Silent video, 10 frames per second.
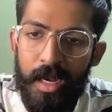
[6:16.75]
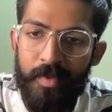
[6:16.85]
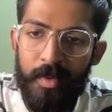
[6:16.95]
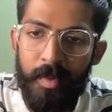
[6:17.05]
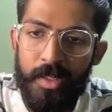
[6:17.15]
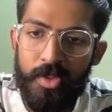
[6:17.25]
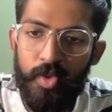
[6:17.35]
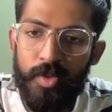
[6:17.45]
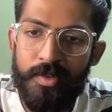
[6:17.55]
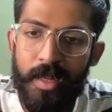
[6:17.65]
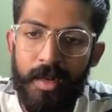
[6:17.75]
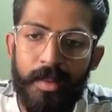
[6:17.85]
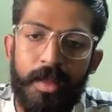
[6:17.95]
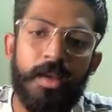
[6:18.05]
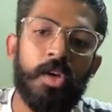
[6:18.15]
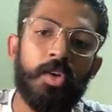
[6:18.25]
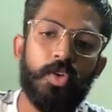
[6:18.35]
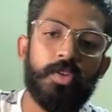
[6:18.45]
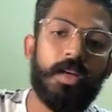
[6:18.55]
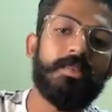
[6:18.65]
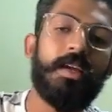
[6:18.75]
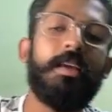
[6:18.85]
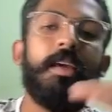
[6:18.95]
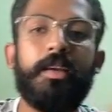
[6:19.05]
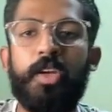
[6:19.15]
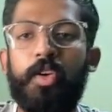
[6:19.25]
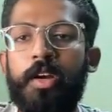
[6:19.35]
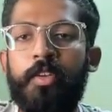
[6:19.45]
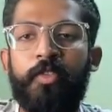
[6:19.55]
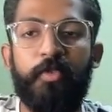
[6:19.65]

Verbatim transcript: లెవెన్ మైనస్ టూ ఈజ్ నైన్ కదా సో దాట్స్ గెటింగ్ ఎగ్జిక్యూటెడ్